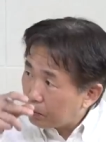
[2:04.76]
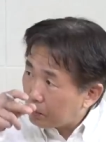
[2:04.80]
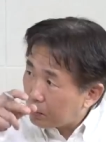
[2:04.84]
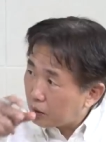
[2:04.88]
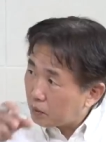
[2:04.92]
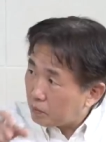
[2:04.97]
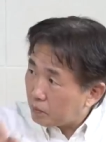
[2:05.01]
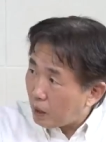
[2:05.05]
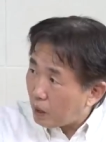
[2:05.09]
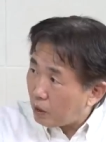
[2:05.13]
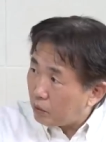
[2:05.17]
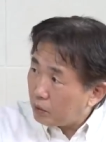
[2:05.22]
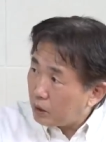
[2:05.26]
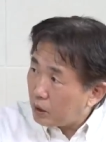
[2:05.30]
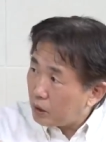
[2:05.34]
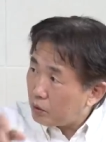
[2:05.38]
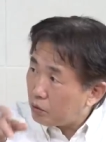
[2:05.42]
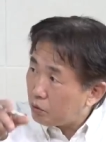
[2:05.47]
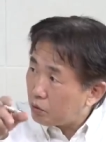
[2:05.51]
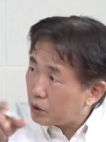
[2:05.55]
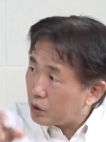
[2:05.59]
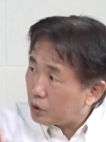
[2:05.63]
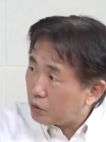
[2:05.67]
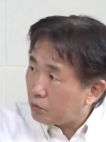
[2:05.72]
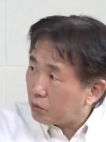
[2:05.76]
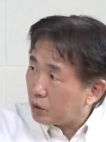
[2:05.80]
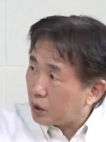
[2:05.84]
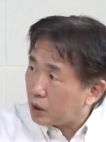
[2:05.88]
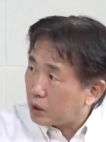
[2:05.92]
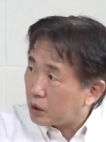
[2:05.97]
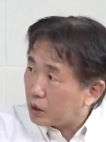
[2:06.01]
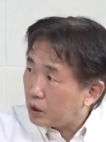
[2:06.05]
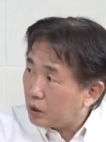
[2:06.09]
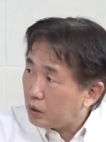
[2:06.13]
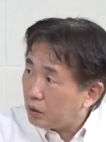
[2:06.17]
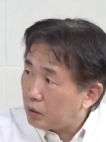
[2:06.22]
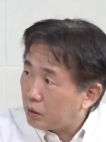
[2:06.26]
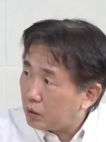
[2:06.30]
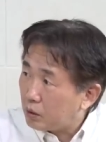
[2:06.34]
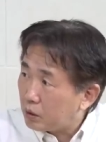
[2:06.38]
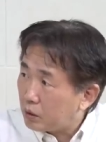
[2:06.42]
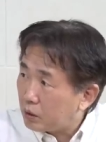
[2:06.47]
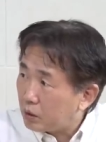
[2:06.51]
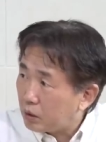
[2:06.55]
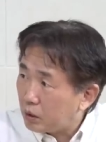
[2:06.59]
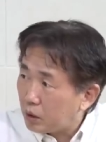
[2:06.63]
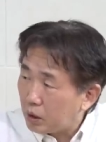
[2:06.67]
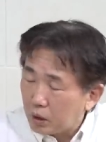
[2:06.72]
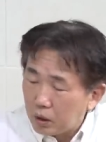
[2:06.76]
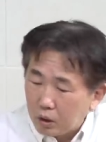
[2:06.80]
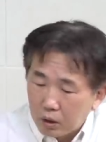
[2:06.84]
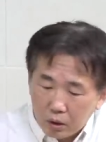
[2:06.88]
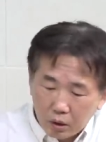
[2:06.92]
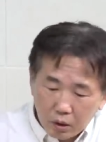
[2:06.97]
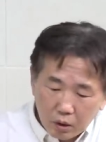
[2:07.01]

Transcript: 막 망원 렌즈를 찍고 그랬잖아요. 네. 그때